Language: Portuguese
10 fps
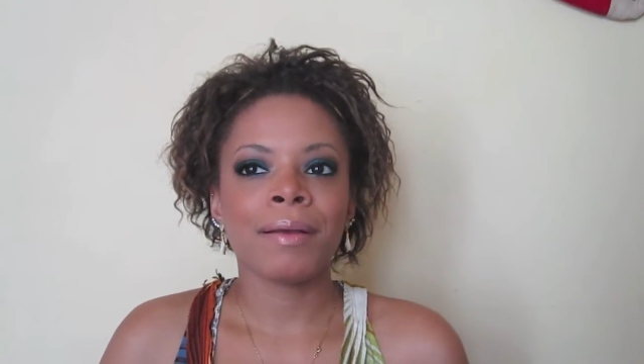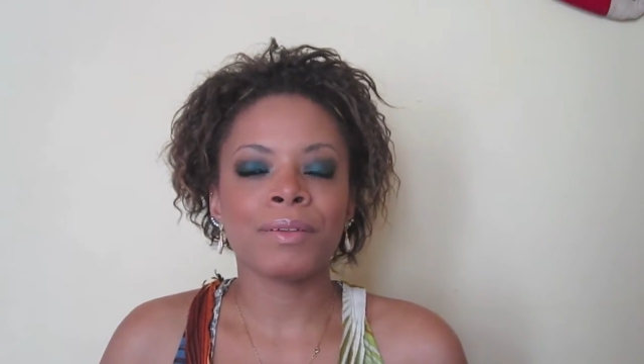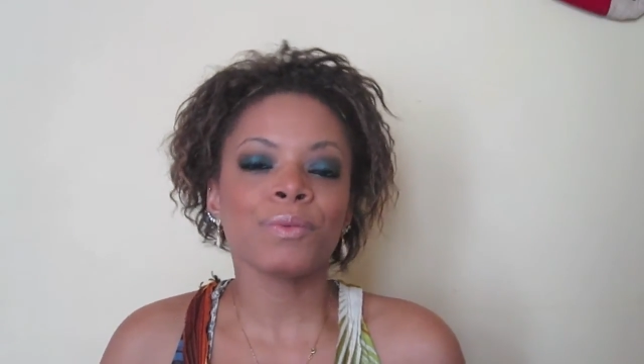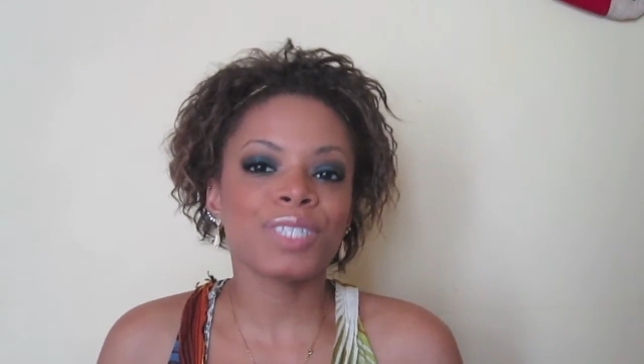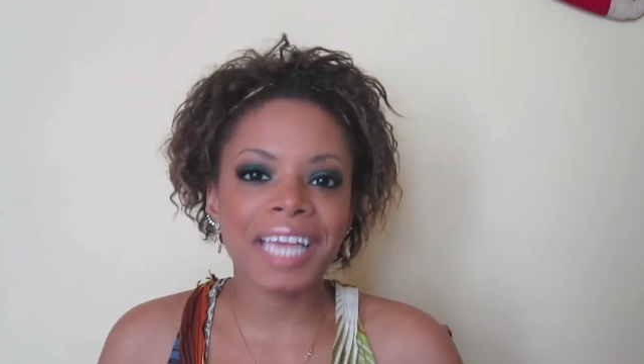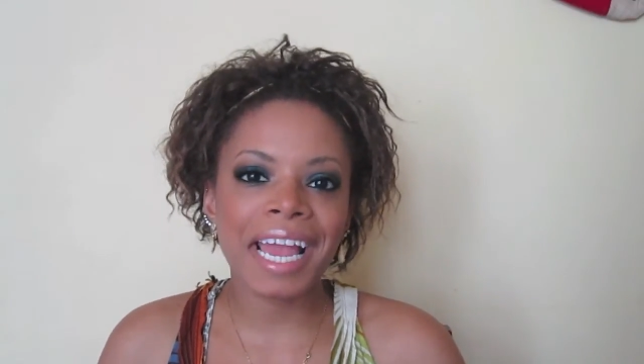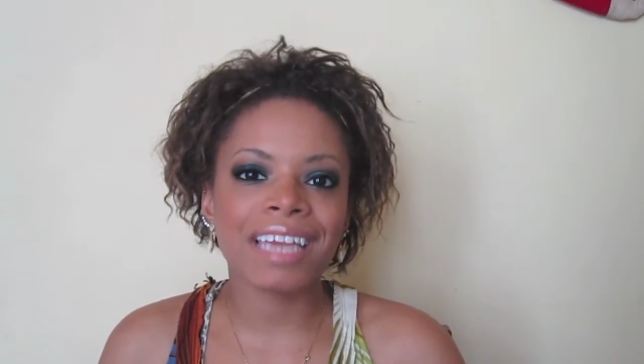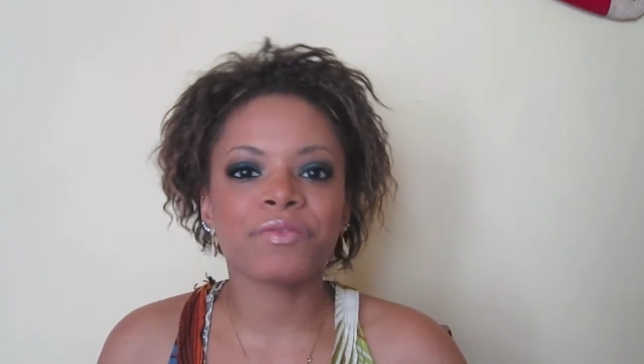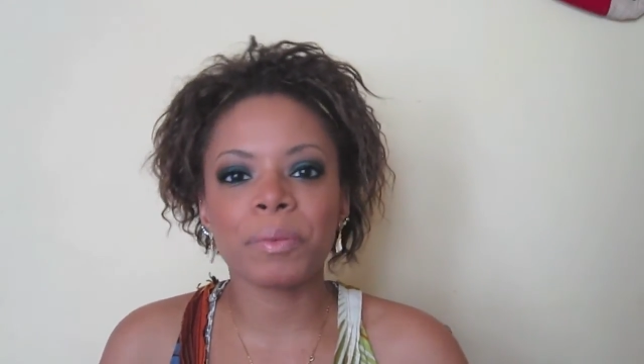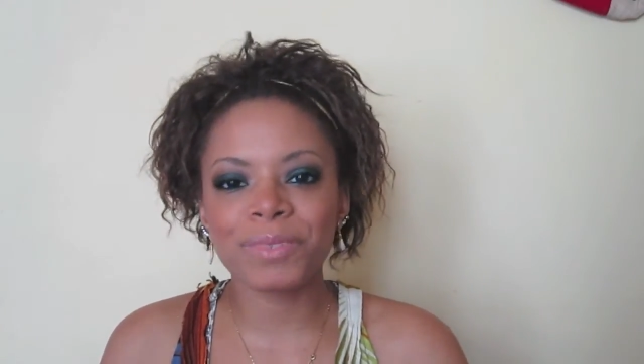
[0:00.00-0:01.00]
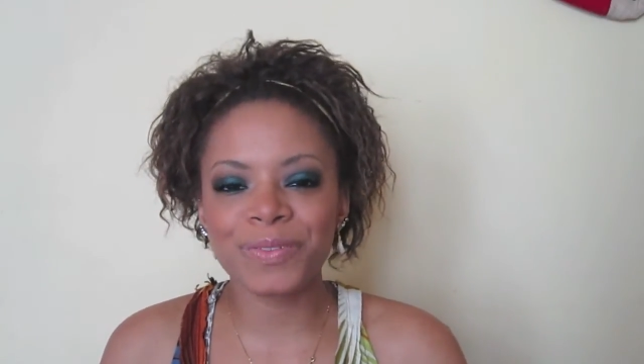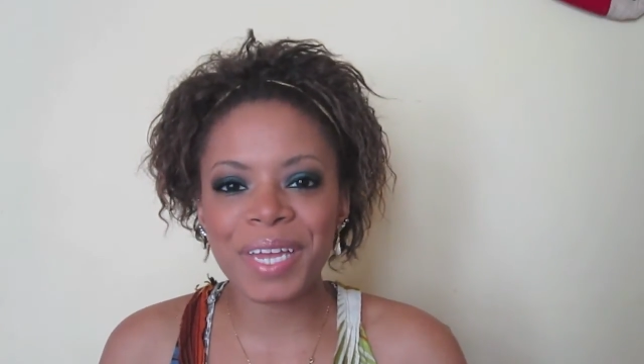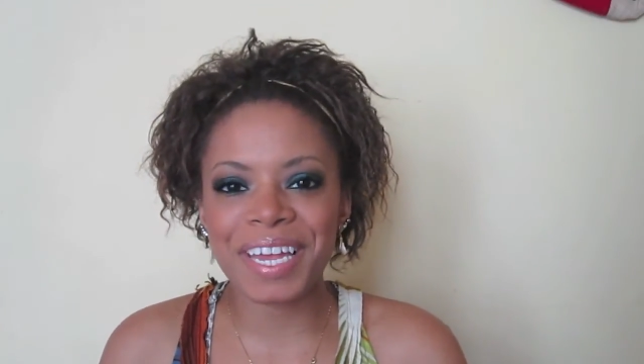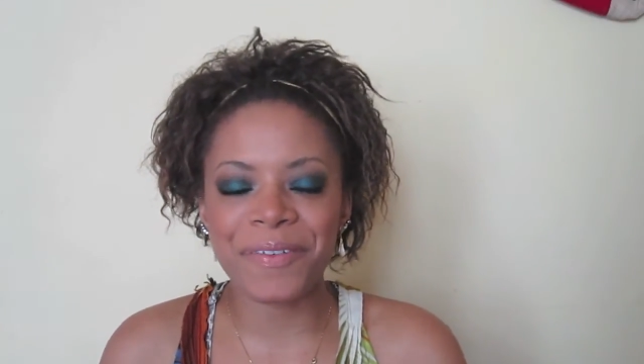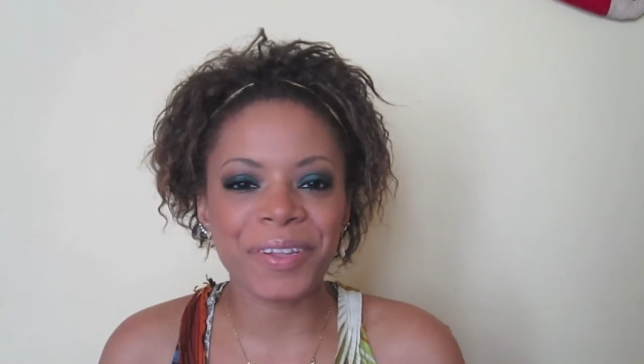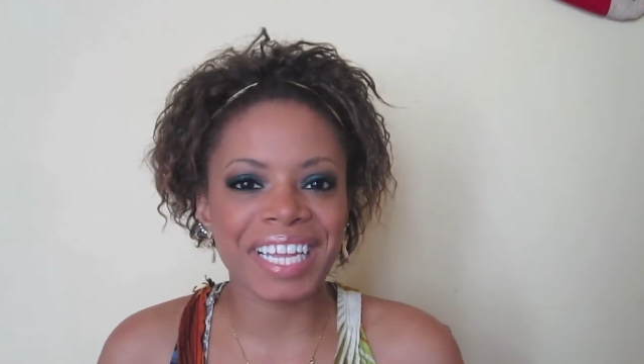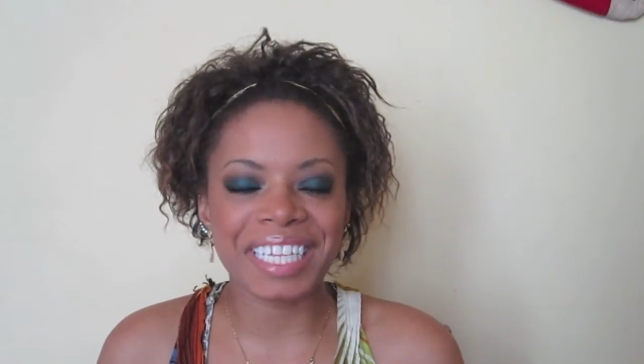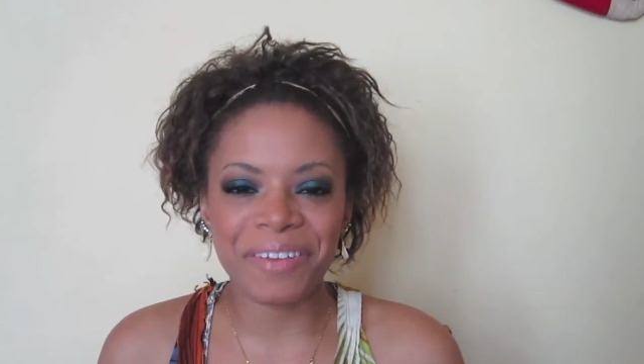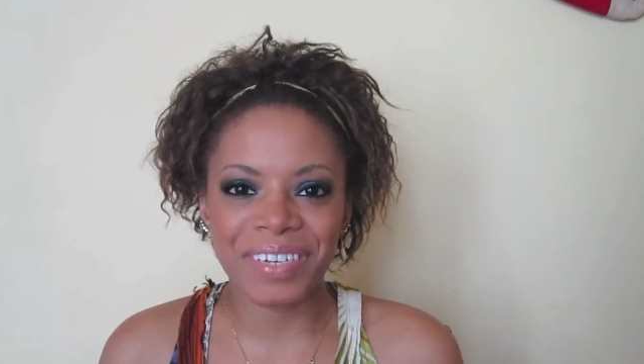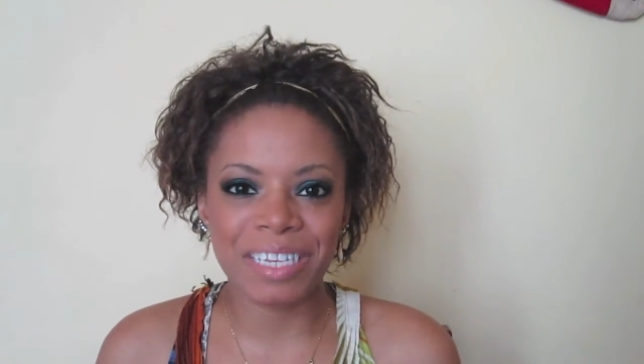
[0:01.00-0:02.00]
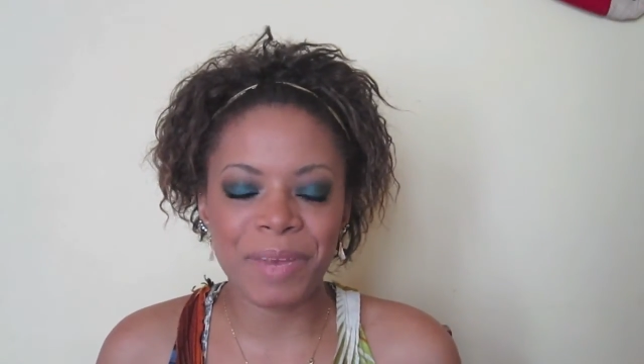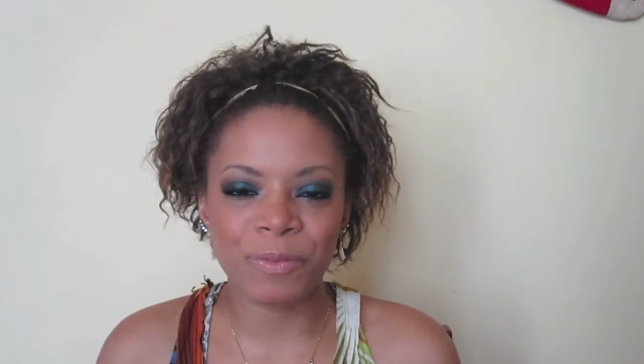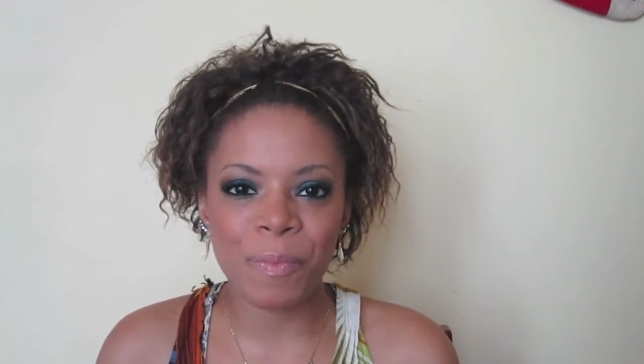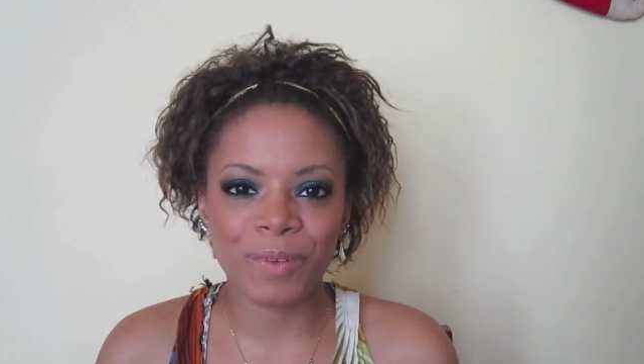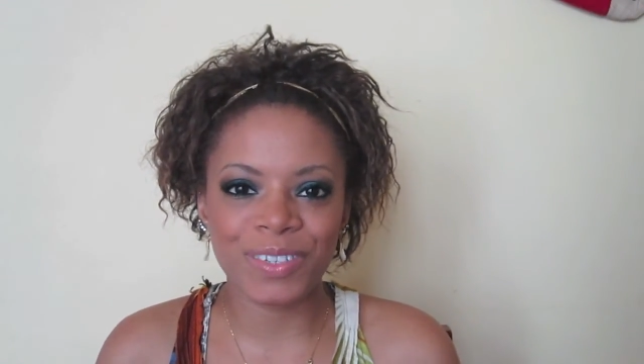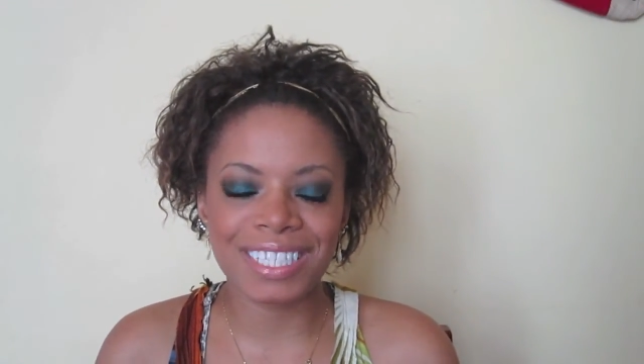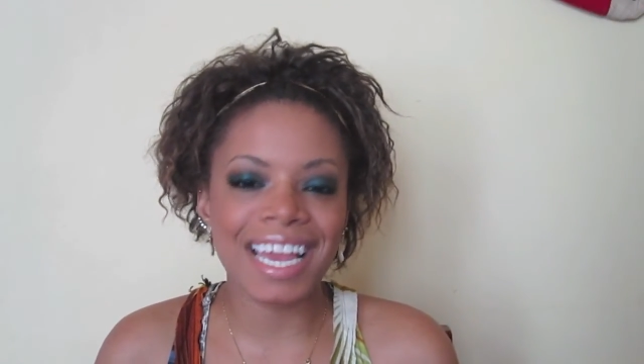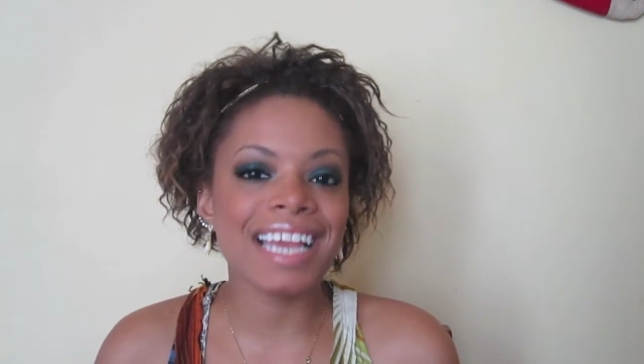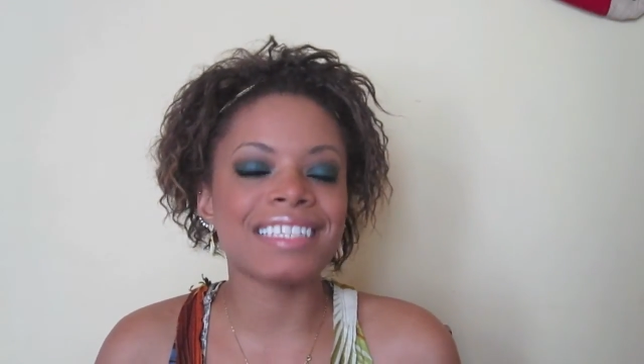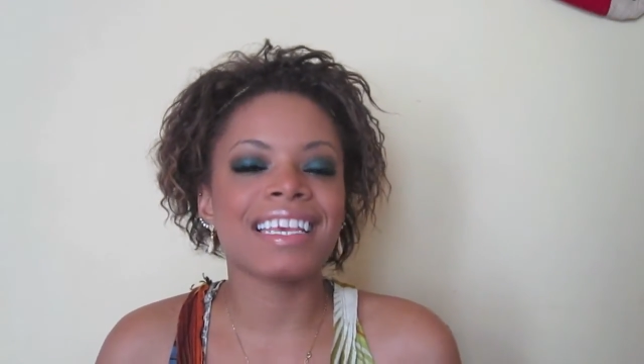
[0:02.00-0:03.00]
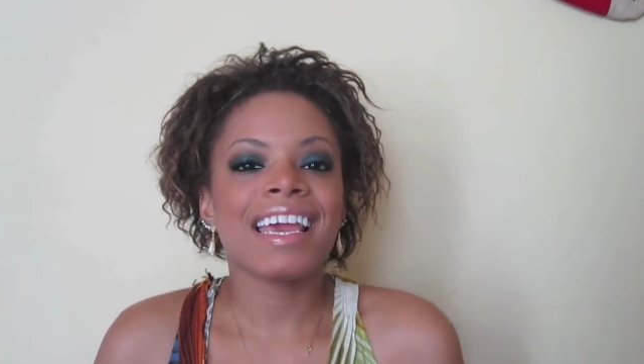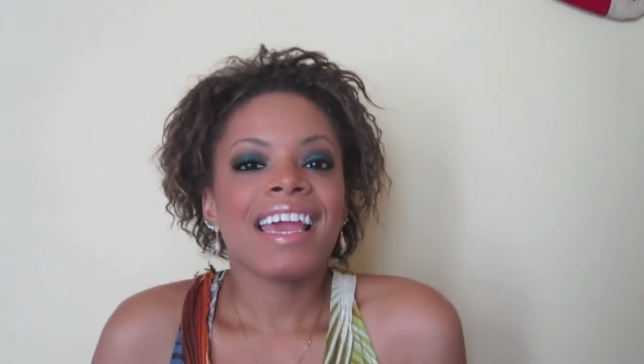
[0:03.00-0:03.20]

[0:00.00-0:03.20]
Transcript: Não sei, vamos ver. Eu vou tentar fazer mais uma pra vocês.